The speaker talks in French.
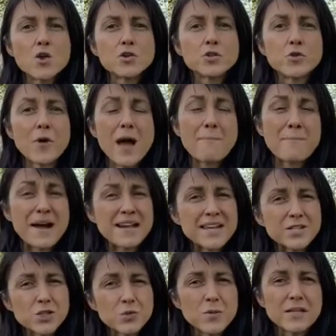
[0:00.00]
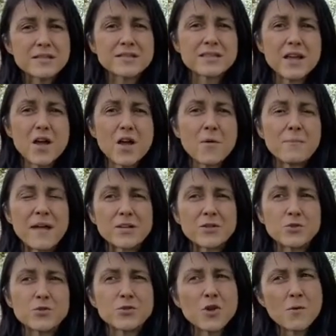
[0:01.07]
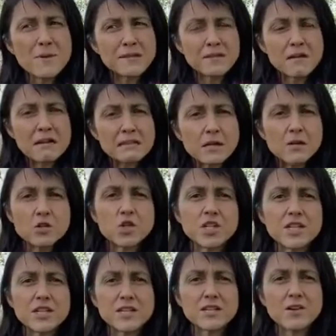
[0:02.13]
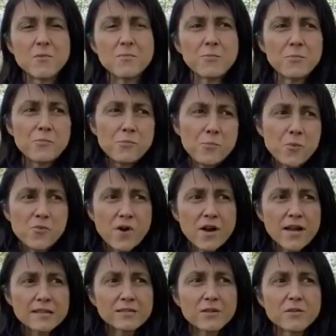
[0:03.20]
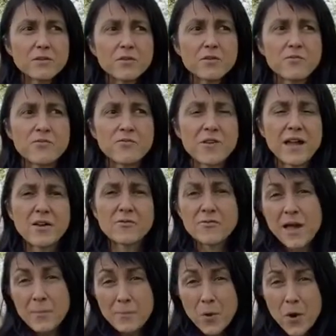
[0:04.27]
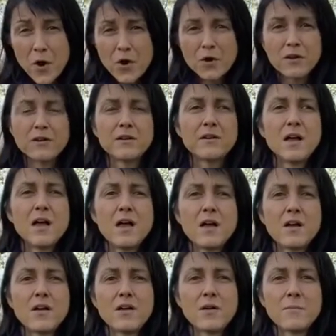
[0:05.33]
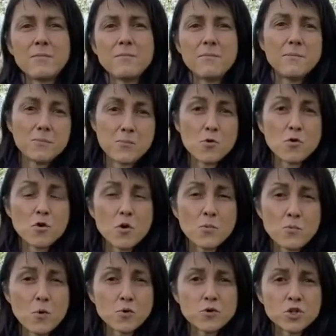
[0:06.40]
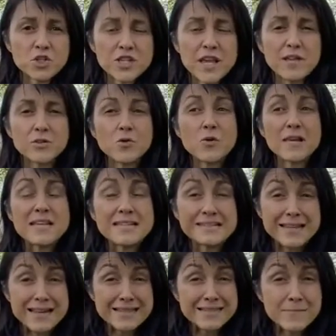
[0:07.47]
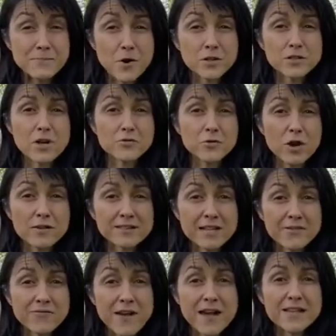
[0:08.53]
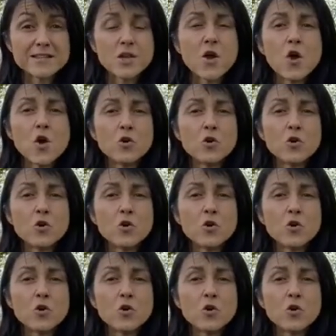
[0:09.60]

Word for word: sera par la suite perçu comme étant étranger, comme pouvant être, faire, faire peur, pour, le chien. Donc il est très important durant cette phase